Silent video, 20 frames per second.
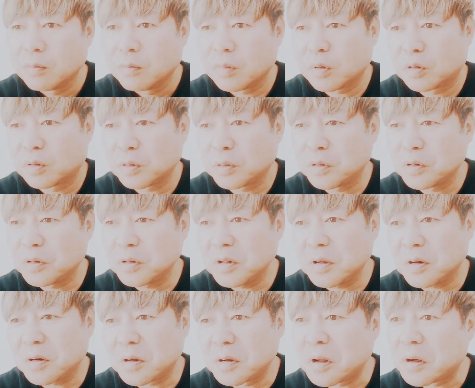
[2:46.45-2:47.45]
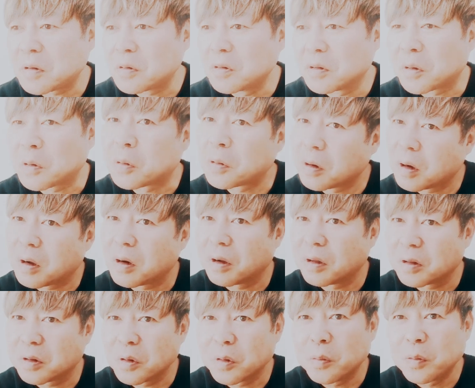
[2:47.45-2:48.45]
まあそういうんだからなるんだろうな
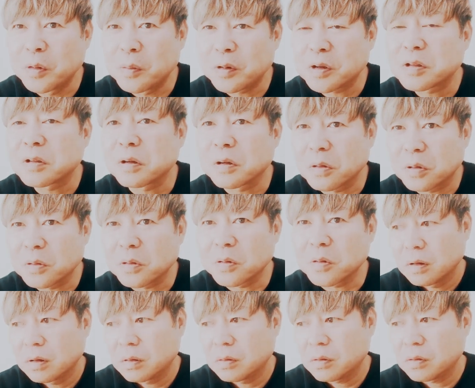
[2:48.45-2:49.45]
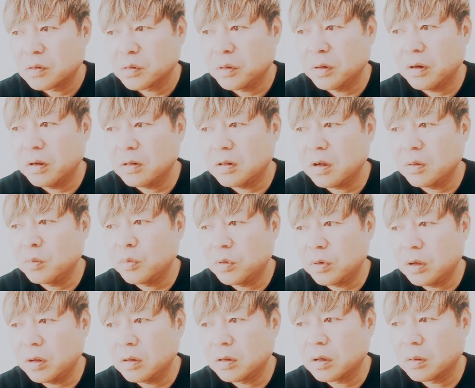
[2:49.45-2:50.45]
なんて思いましたけど、うん、翔平さん
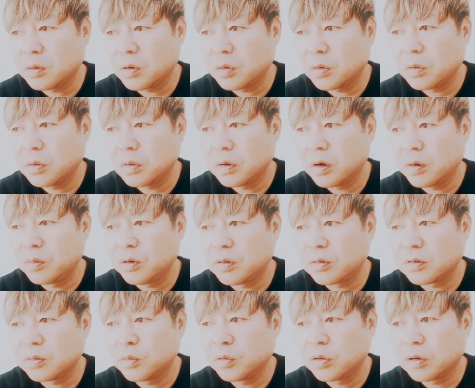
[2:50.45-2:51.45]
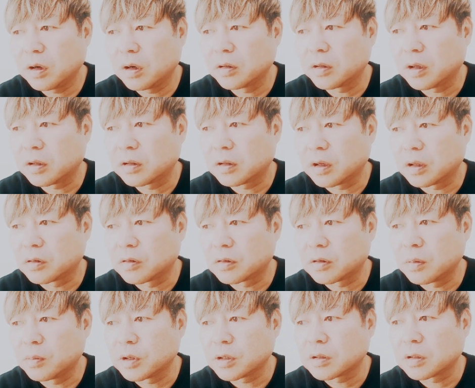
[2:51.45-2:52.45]
もね、タバコヘビースモーカーだったって
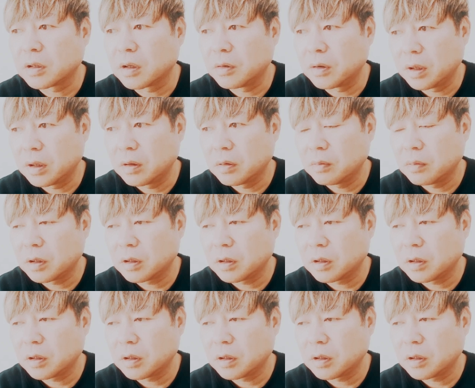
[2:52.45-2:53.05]
言ってましたよね。